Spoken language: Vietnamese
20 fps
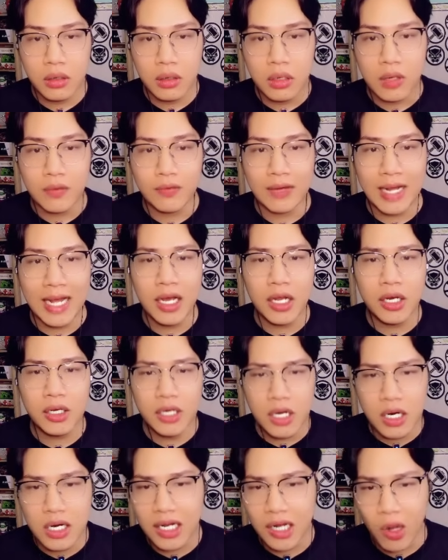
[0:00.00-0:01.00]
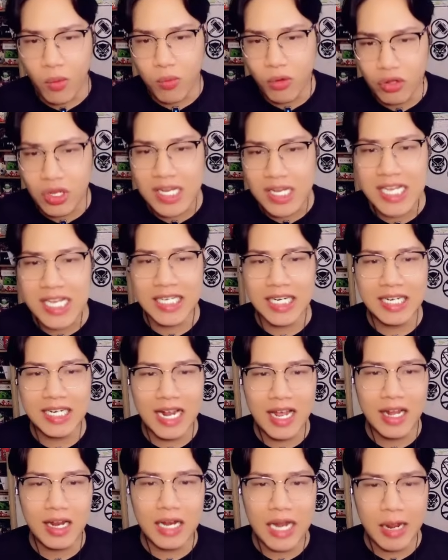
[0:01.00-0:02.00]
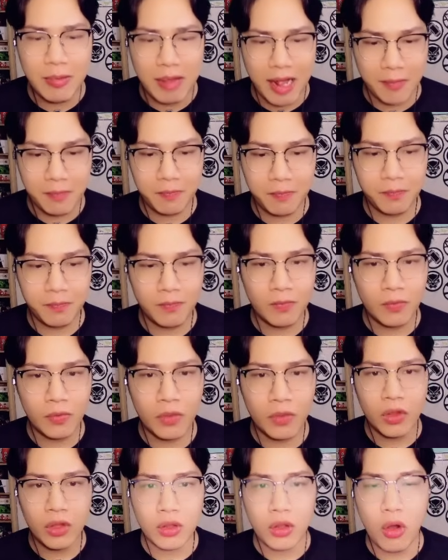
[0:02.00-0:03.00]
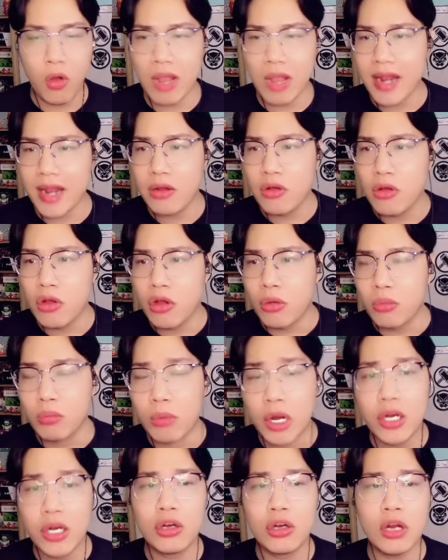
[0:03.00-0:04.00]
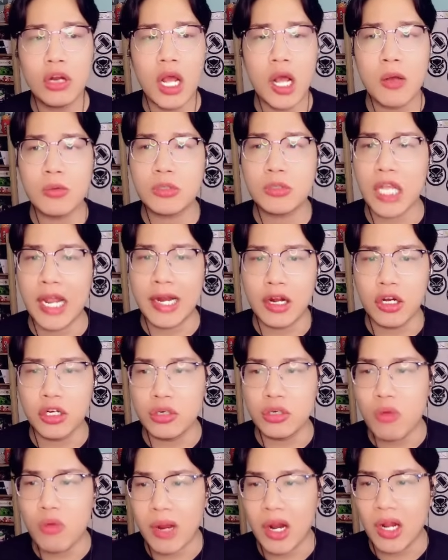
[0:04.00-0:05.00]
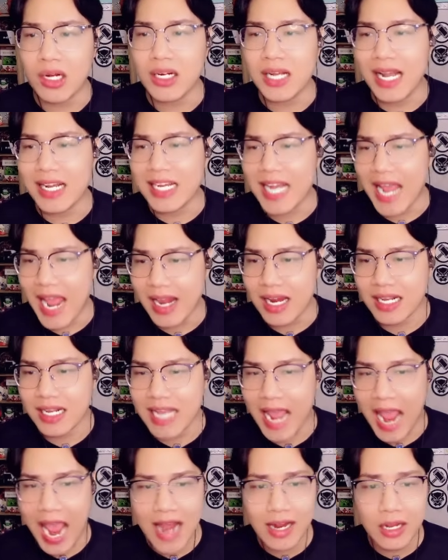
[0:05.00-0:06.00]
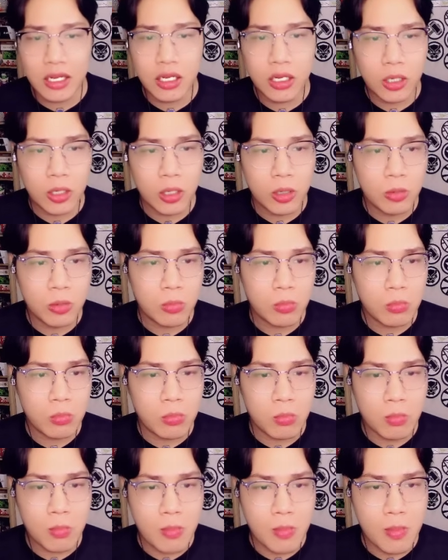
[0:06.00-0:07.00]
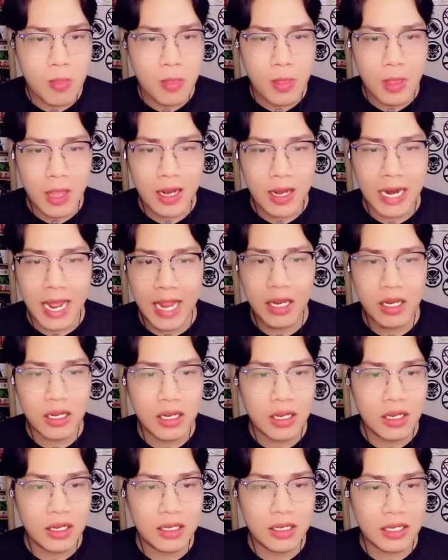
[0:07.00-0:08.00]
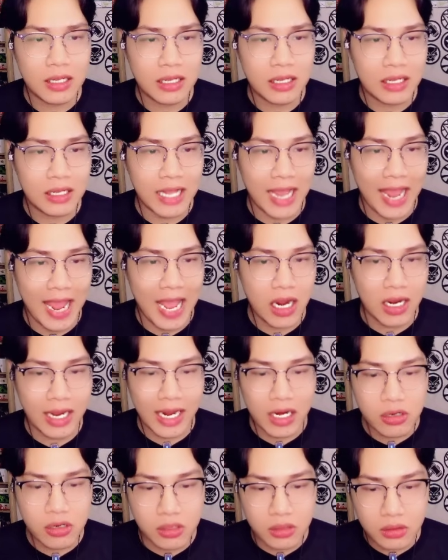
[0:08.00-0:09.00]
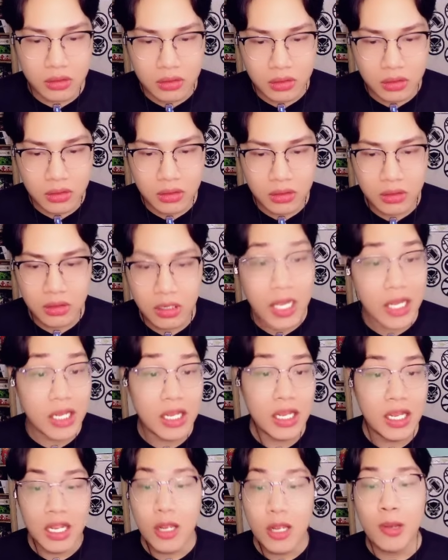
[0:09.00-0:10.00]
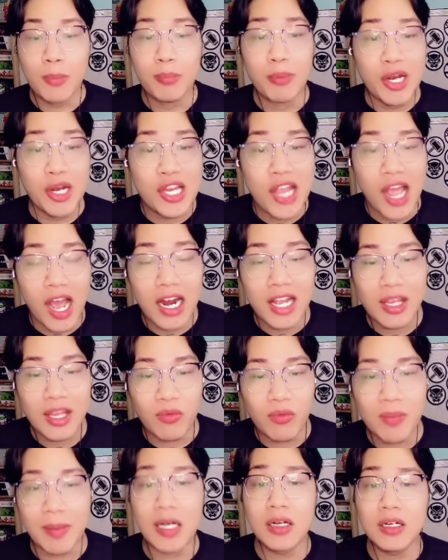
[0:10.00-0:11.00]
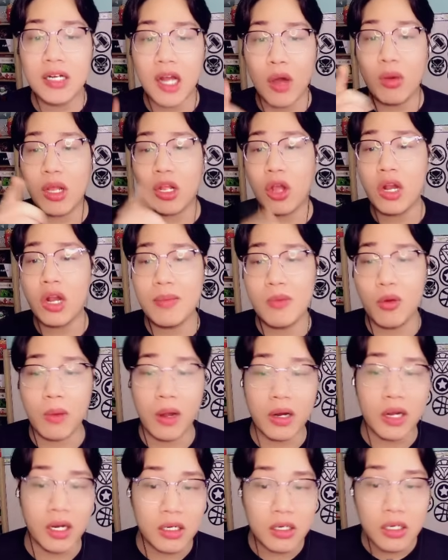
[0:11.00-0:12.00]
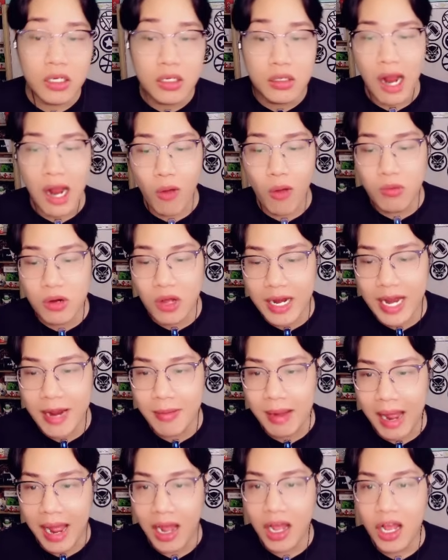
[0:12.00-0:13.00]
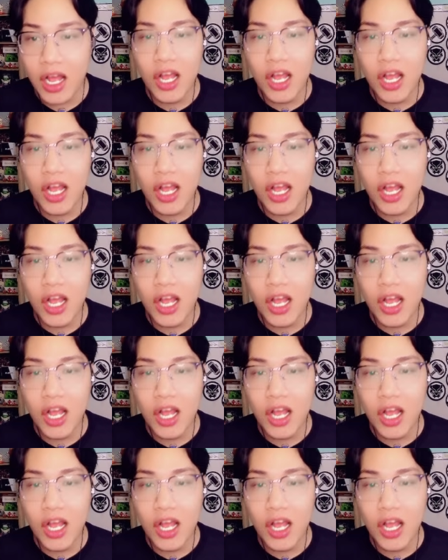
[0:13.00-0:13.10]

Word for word: và hình như là không có chuyện gì xảy ra hết anh em ạ à. ok mình ờ, sẽ thử một cái loại thức ăn khác là cá đi đây cá cá nướng tí mình nhớ là trong phiên bản hư không là có thêm một loại thịt hư không nữa anh em ạ